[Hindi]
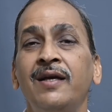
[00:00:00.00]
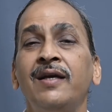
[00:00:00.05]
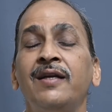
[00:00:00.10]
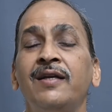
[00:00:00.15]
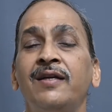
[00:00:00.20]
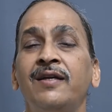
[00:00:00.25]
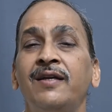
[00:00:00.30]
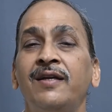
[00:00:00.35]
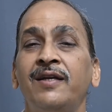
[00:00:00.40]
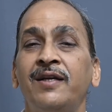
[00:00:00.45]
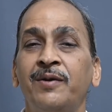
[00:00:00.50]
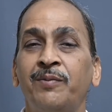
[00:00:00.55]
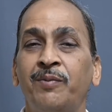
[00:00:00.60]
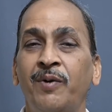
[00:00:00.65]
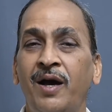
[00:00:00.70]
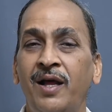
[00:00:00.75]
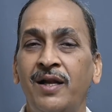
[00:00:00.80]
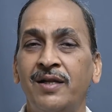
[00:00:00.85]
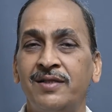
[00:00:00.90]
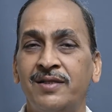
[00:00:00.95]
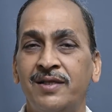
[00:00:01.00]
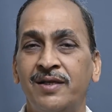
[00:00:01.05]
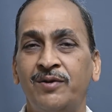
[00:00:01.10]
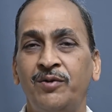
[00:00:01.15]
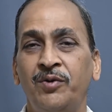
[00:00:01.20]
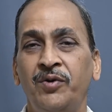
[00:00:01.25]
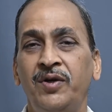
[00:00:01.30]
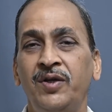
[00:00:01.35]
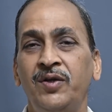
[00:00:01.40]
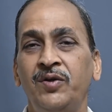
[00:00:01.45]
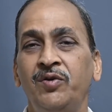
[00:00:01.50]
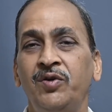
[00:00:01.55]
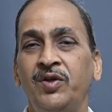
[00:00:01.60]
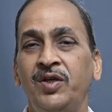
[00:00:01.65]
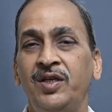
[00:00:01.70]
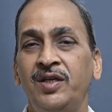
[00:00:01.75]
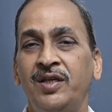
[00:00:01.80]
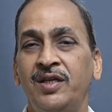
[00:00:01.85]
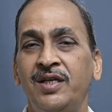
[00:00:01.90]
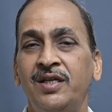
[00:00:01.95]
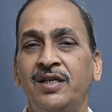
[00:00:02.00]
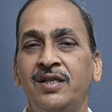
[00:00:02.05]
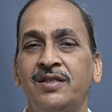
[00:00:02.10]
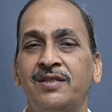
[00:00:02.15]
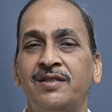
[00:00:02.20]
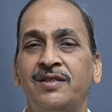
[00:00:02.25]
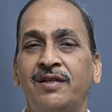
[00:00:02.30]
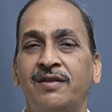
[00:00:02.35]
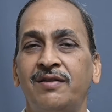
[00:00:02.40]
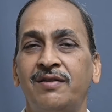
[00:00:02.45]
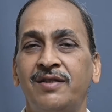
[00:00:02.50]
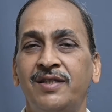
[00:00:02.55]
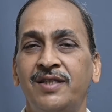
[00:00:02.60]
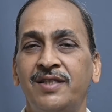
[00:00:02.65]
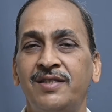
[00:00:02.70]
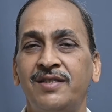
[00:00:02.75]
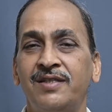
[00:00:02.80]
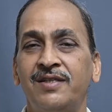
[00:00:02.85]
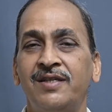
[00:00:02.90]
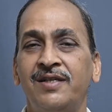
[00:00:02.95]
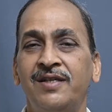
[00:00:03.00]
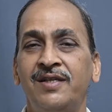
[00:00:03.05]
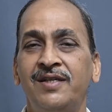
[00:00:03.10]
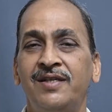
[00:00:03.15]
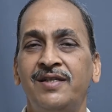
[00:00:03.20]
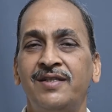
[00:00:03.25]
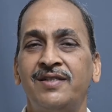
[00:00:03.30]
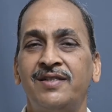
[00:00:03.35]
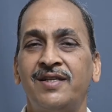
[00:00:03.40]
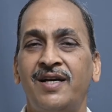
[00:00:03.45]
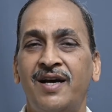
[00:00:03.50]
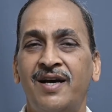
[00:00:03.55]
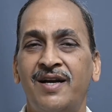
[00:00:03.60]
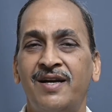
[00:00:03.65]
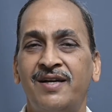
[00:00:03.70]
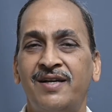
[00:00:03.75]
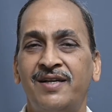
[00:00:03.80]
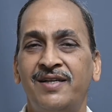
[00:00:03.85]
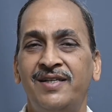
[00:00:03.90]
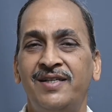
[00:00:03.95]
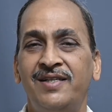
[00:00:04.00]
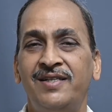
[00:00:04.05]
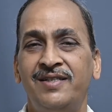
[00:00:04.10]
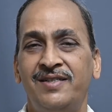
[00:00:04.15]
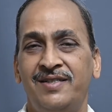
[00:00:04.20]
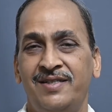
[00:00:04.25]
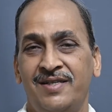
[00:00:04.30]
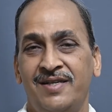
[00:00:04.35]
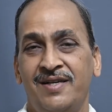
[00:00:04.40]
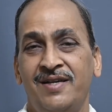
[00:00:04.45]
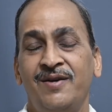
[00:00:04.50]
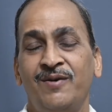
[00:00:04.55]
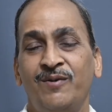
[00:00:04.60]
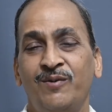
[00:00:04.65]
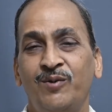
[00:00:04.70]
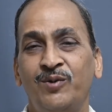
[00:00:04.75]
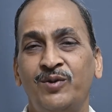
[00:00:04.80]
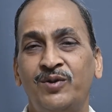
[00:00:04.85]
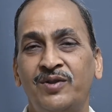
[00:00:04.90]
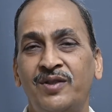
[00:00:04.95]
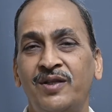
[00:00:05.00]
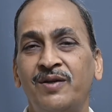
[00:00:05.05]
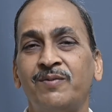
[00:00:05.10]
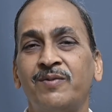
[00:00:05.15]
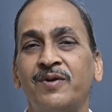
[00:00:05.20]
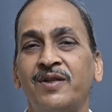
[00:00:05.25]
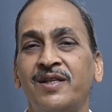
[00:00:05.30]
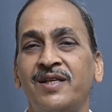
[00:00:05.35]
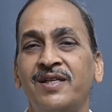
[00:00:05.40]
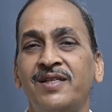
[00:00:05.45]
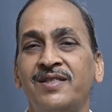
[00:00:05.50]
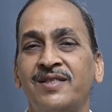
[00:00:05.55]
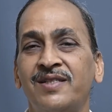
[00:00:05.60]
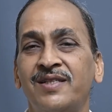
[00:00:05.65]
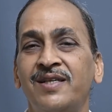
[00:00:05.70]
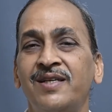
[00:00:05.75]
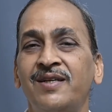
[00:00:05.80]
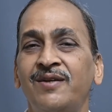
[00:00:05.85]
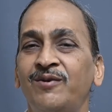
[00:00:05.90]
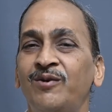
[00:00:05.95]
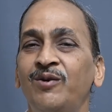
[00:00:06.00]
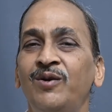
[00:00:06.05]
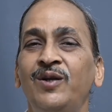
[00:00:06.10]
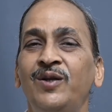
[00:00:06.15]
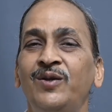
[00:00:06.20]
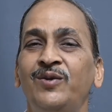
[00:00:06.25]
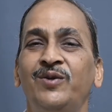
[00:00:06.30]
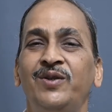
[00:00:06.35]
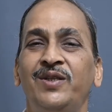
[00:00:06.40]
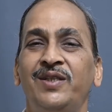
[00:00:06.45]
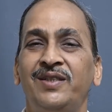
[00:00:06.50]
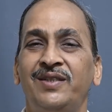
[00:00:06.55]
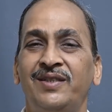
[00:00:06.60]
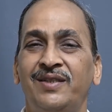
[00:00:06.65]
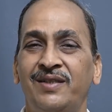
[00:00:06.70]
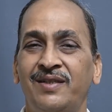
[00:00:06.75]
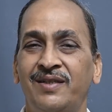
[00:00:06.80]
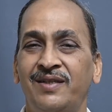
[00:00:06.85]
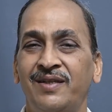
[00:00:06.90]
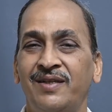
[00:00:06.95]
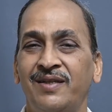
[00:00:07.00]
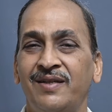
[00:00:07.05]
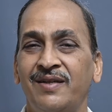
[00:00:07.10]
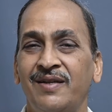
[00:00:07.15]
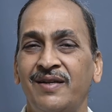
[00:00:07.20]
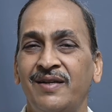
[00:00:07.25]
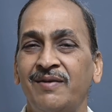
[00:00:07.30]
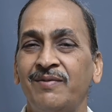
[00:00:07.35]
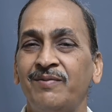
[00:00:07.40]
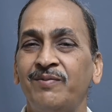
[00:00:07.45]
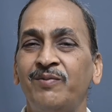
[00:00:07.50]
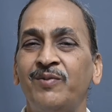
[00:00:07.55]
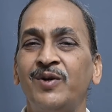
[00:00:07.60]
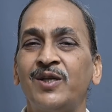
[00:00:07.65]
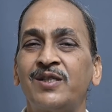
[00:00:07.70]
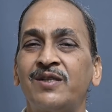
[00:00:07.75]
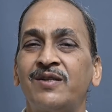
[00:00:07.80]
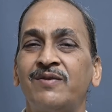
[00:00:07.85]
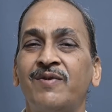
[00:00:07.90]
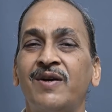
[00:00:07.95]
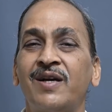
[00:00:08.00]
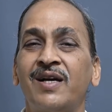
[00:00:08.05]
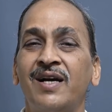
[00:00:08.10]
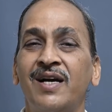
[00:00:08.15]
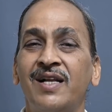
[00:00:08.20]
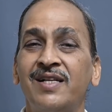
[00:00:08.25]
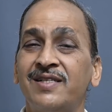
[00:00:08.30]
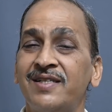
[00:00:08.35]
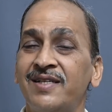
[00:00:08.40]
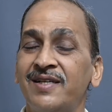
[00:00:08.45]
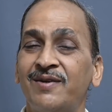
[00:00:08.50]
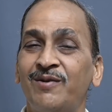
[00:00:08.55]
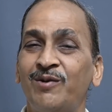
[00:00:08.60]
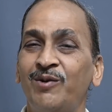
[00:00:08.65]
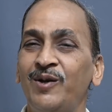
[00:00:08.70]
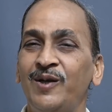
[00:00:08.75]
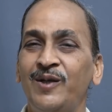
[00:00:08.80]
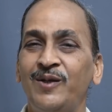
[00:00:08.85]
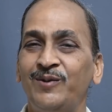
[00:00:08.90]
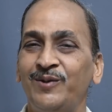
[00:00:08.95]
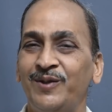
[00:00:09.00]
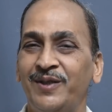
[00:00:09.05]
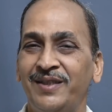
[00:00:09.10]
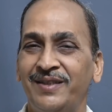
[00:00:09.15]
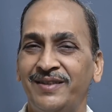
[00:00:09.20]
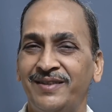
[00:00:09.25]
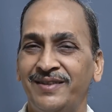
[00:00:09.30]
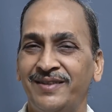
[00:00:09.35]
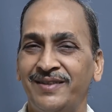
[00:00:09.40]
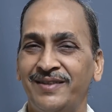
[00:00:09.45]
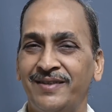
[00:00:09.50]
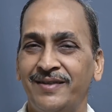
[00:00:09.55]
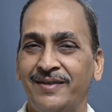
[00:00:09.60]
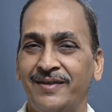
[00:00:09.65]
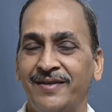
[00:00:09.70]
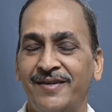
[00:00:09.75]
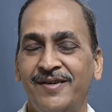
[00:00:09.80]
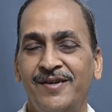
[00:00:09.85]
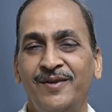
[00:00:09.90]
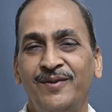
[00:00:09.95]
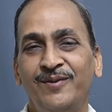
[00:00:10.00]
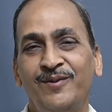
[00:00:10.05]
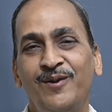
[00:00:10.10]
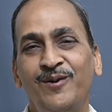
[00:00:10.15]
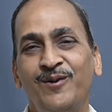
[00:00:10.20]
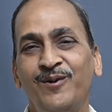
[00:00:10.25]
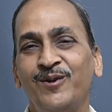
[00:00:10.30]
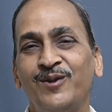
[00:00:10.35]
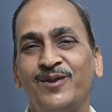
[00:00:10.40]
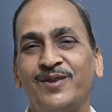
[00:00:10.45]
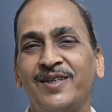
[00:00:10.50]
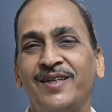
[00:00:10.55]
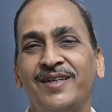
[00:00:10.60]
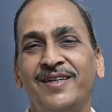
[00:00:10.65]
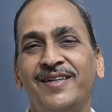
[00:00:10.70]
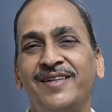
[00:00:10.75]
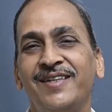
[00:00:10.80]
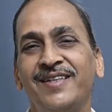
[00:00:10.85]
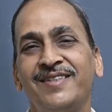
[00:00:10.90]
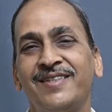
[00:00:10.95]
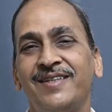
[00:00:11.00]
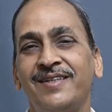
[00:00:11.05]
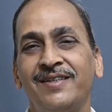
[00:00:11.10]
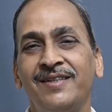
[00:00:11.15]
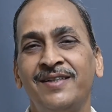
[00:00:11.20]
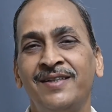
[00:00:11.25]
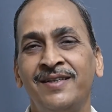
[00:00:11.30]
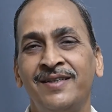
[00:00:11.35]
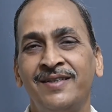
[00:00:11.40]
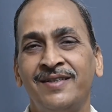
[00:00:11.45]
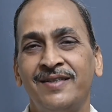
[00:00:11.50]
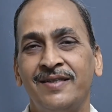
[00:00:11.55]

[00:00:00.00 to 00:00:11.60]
नेपाल से खुली हुई हैं छत्तीसगढ़ झारखंड उत्तर प्रदेश से खुली हुई हैं पश्चिम बंगाल से खुली हुई हैं तो लोग सैटरडे संडे